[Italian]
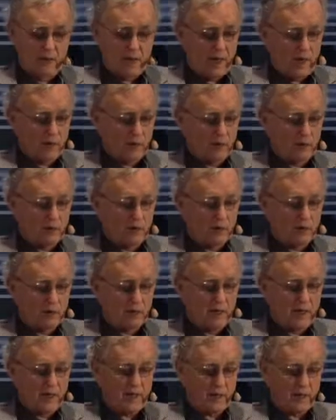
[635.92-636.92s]
a lungo
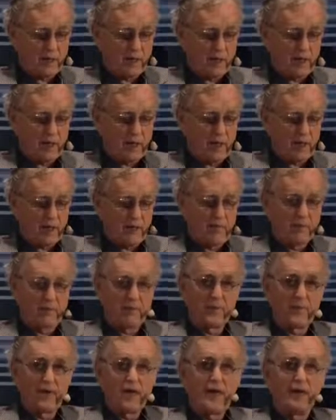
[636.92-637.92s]
termine.
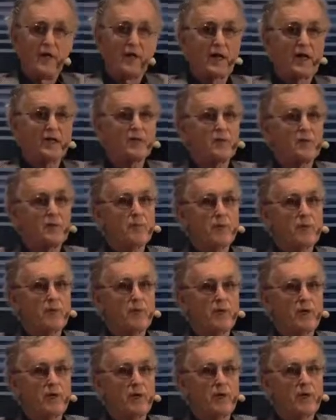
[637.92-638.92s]
In altre
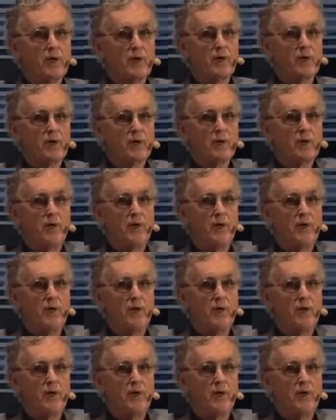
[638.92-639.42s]
parole,